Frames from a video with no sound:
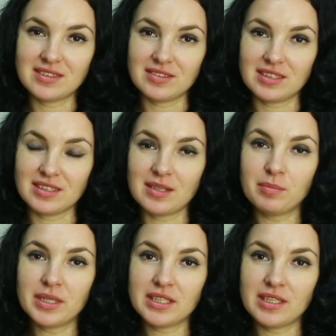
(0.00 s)
Здравствуйте!
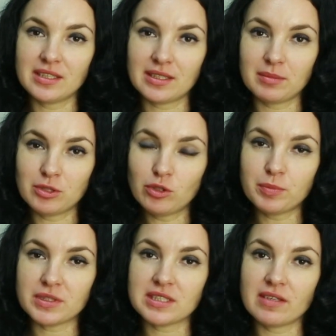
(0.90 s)
Компания «Электромотор»
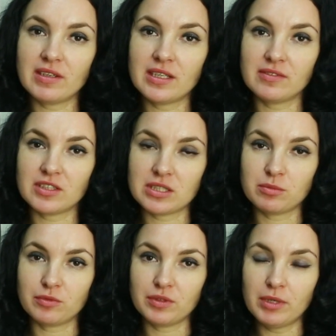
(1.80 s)
представляет
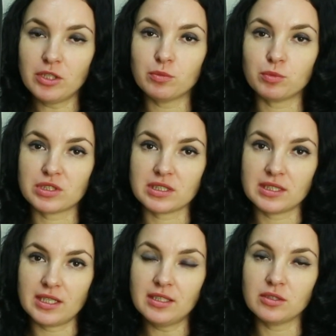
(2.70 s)
вашему вниманию
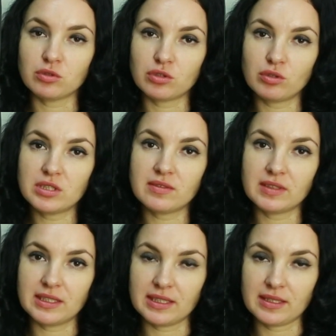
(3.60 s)
пускозарядное устройство
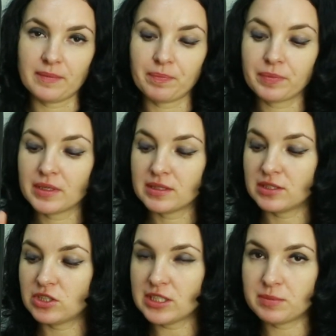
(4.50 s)
ДЭКа.
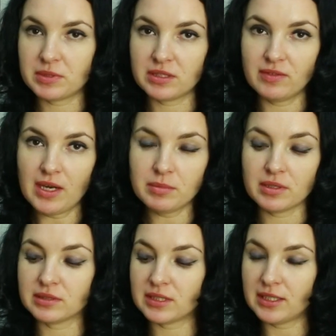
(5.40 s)
Сейчас перед
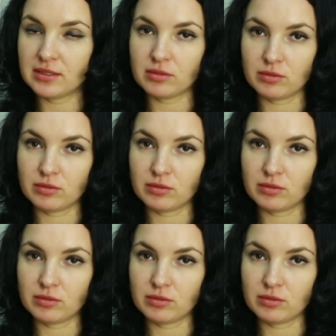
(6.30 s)
вами заряд...